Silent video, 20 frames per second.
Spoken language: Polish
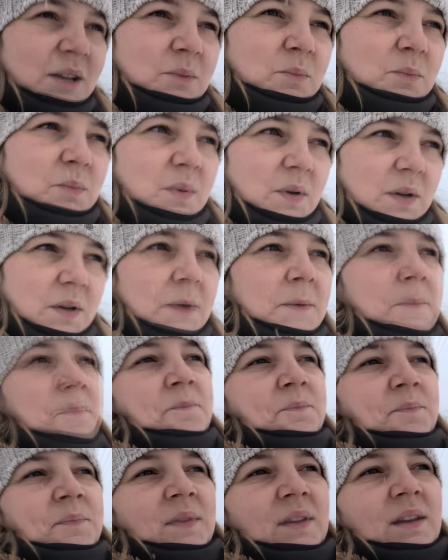by
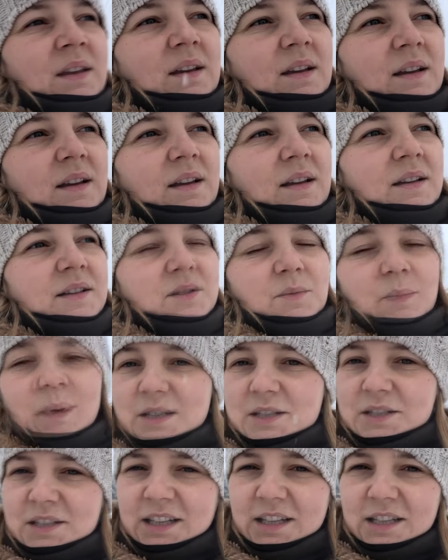e,
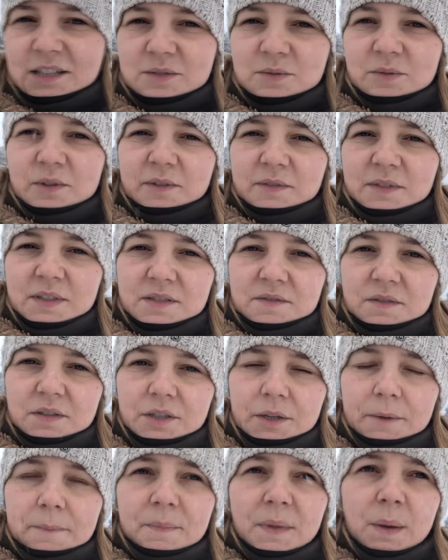zobaczyć takie cudowne zwierzę.